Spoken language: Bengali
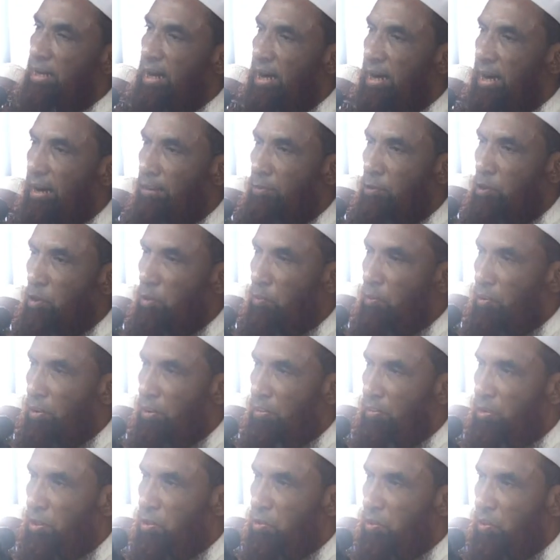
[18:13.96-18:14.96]
একটা দেখার মতো
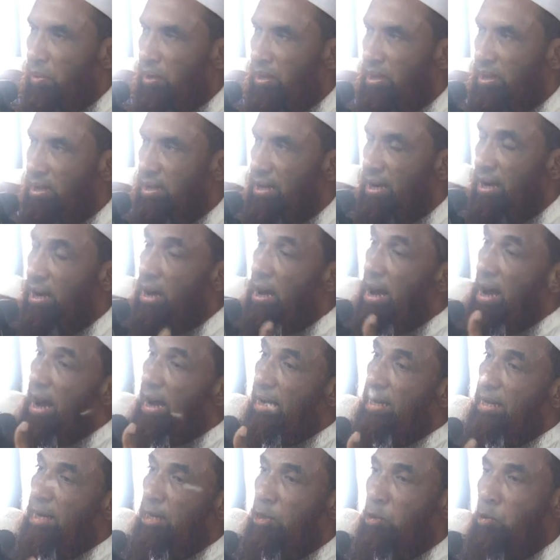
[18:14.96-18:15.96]
পরিবেশ করে দিয়েছে
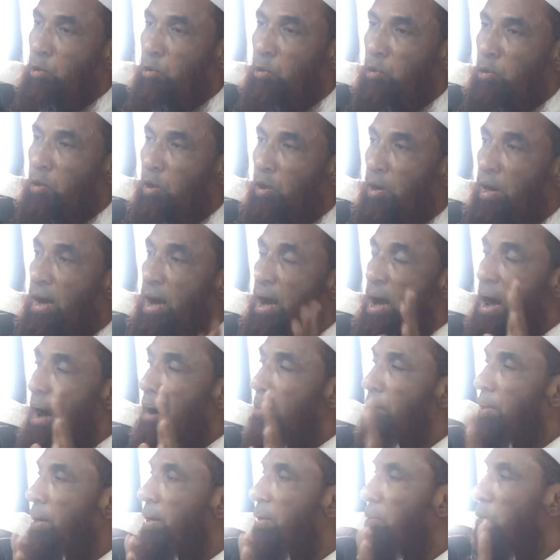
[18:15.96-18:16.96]
একটা সুন্দর
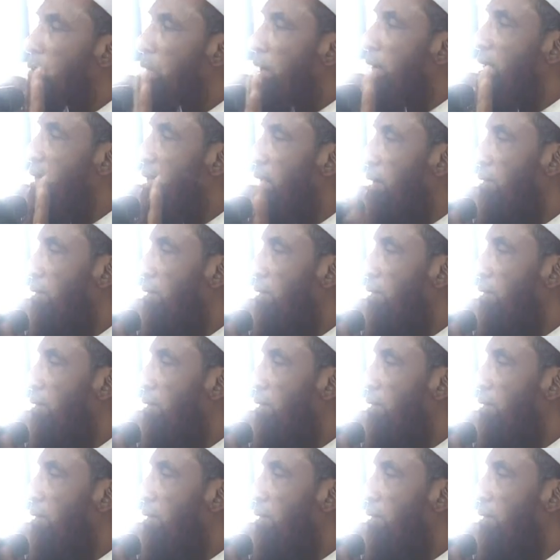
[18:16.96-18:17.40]
আমার ওখানে